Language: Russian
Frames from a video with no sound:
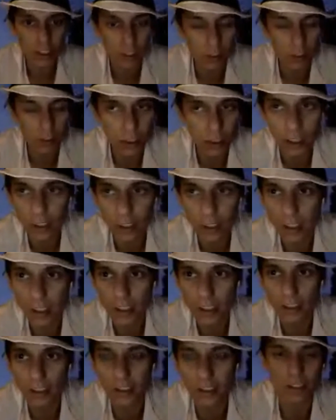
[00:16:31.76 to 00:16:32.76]
других
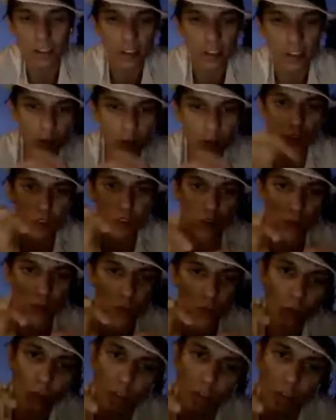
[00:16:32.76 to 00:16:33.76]
людей с э,
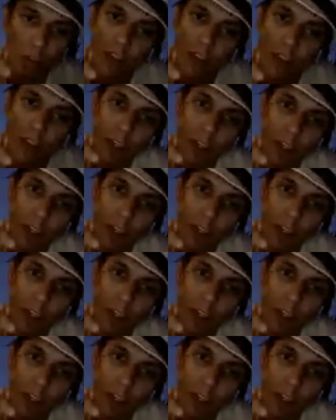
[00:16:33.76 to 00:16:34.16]
возможностью, что